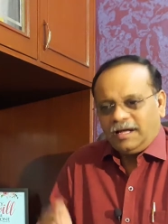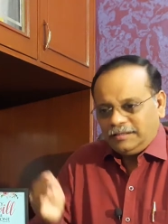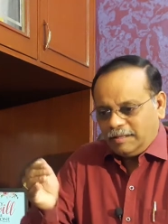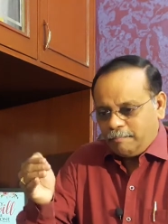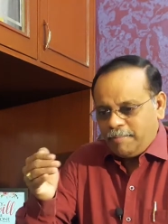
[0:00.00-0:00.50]

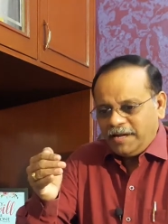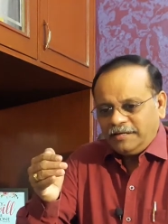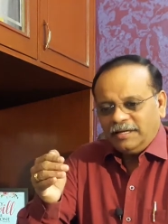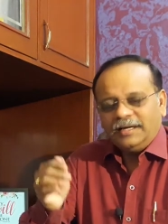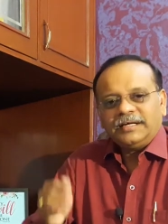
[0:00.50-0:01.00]
அந்த
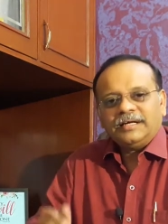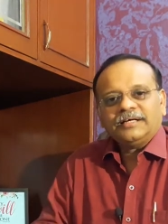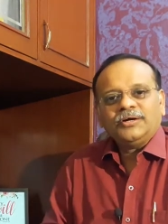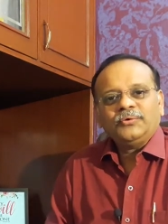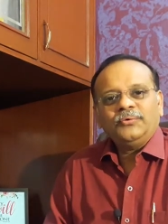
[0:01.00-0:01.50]
பெண்டில்
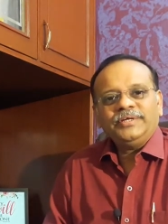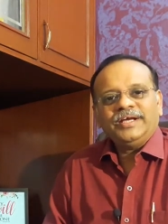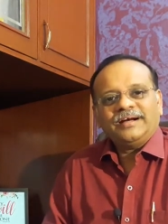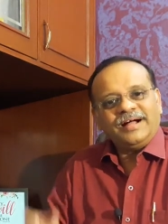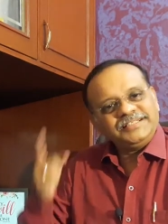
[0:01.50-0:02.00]
நடக்கக்கூடிய
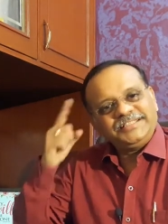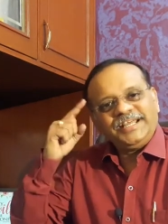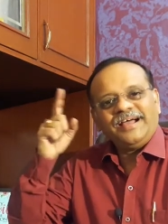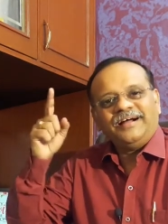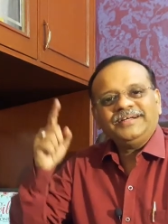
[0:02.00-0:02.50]

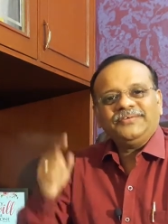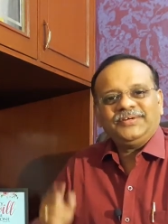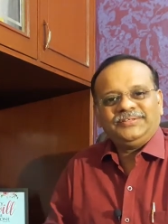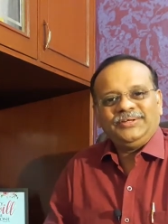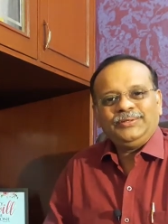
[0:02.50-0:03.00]
காட்சியை
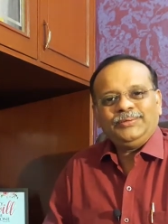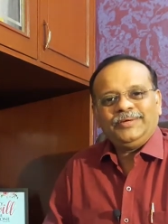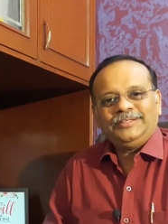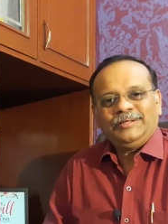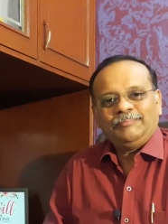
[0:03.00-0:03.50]
ஆண்டவர் தெரிந்து
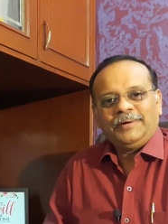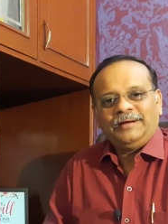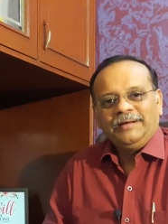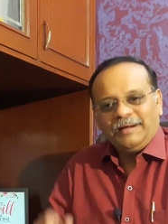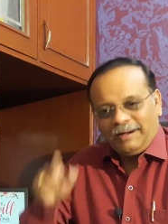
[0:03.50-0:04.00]
வைத்திருப்பார்
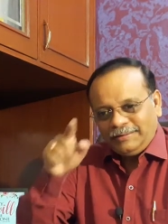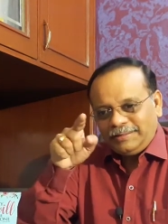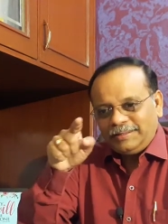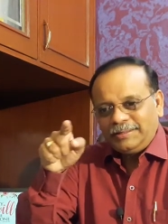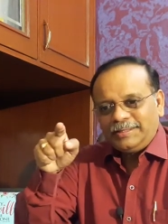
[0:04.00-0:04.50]

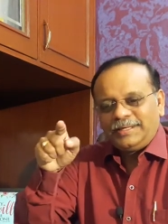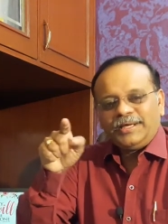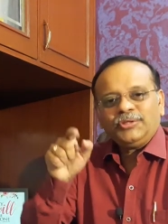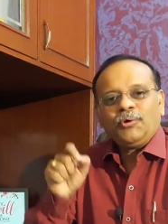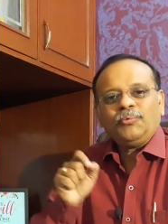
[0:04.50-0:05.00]
அங்கிருந்து
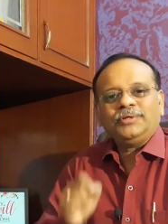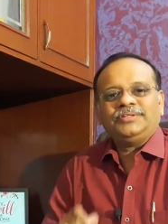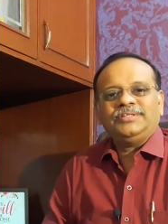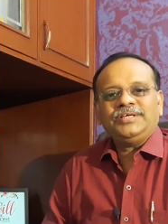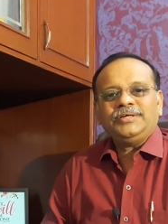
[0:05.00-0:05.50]
ஏதோ ஒரு
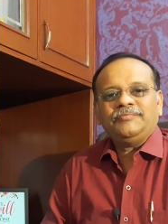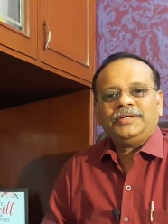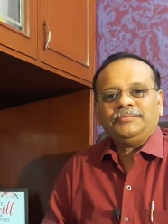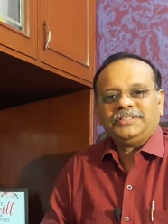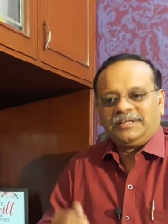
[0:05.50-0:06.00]
தீங்கு
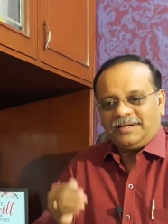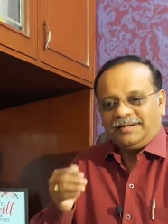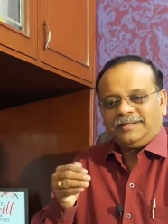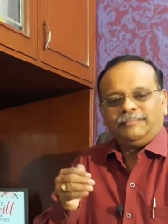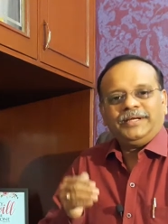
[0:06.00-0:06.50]

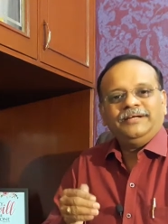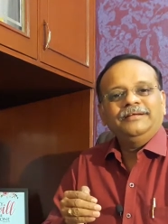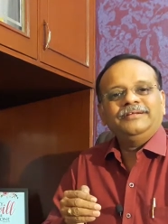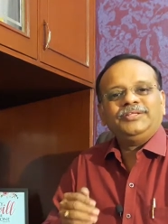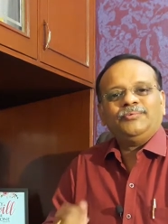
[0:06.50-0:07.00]
வருவதற்காக நம்மை
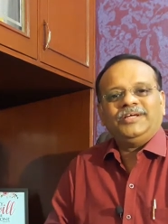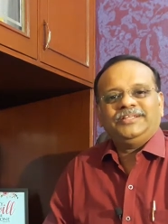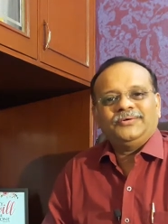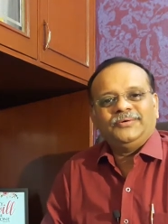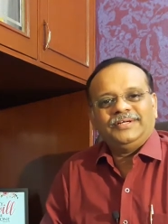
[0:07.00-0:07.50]
நிறுத்தி
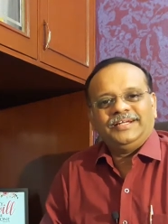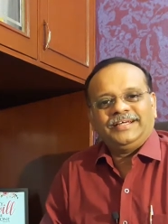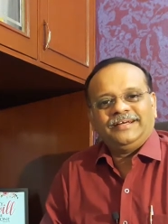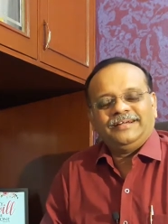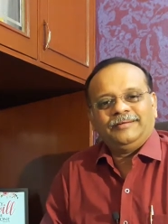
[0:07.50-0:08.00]
வைத்துக்
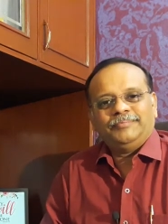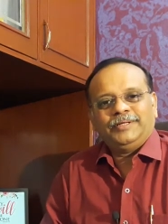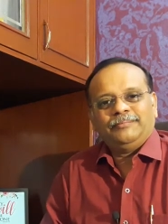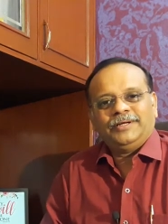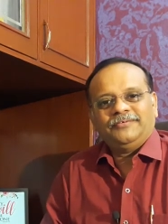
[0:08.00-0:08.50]
கொண்டிருக்கின்றார்
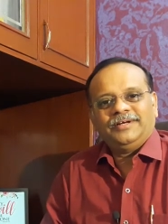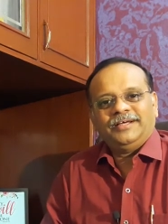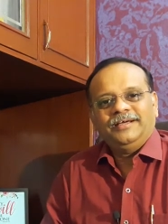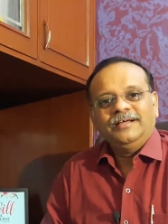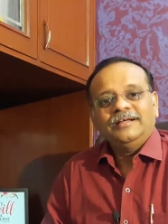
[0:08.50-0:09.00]

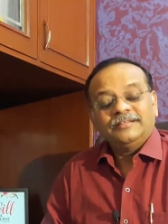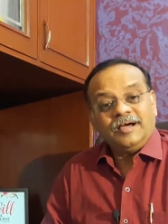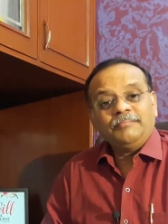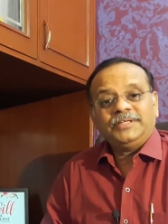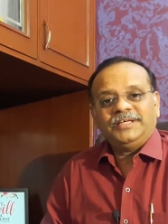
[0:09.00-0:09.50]
பிரியமானவர்களே
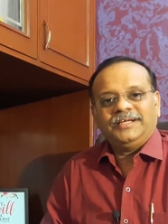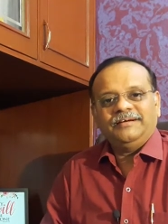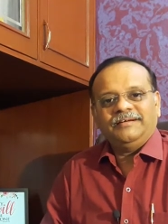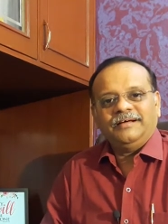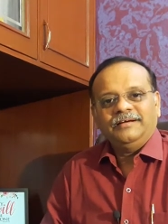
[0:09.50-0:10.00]

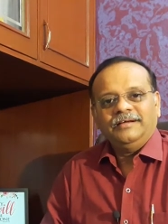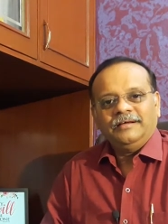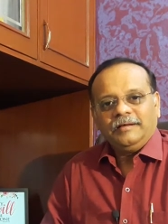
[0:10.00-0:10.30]
தாமதிக்கின்றார்